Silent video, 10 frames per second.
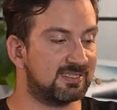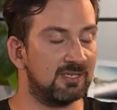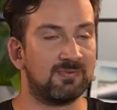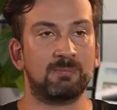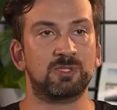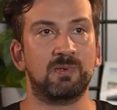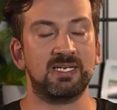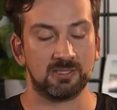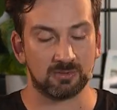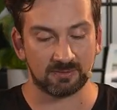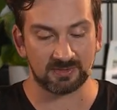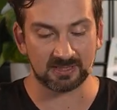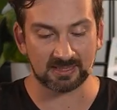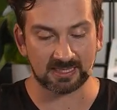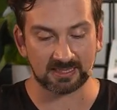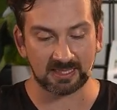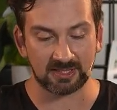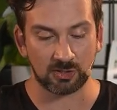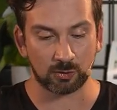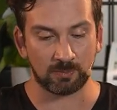GIF abspeichern oder wie gesagt,
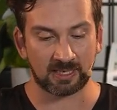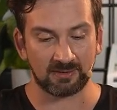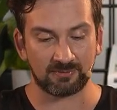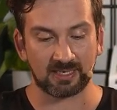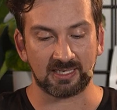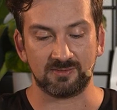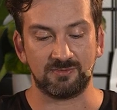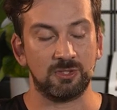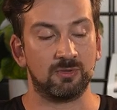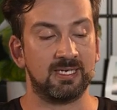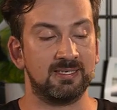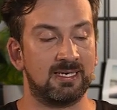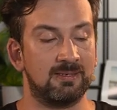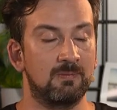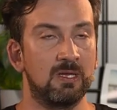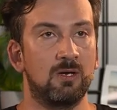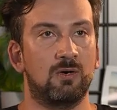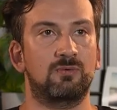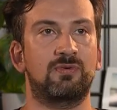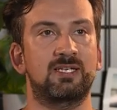hierüber einfach als Video rendern
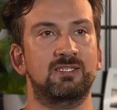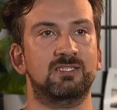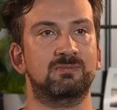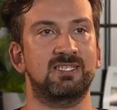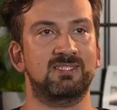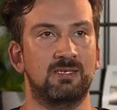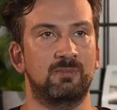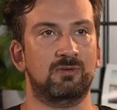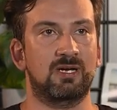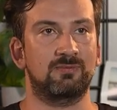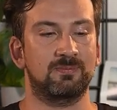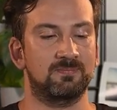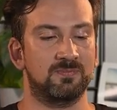und fertig ist mein Cinemagraph.